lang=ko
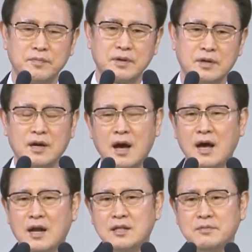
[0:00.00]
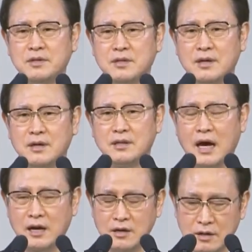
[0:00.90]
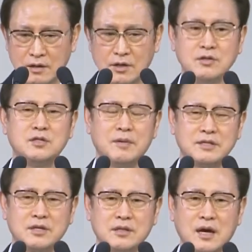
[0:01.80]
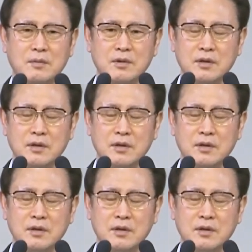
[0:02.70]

그러나 하나님은 나를 영접하셨다.